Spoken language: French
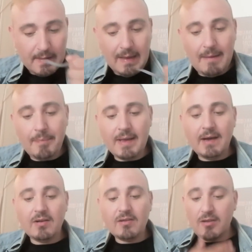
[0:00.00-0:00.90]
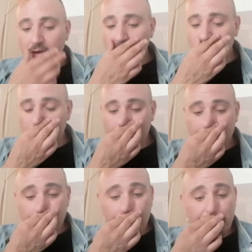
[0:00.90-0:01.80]
Après en cœur,
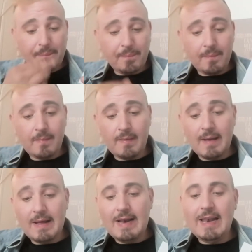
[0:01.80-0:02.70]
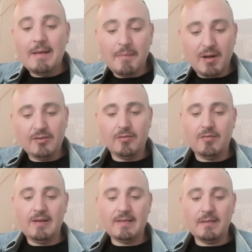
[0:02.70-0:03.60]
l'amande, on
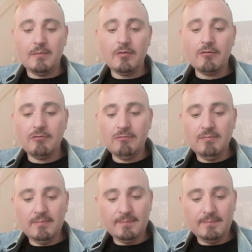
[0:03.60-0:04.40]
la sent beaucoup.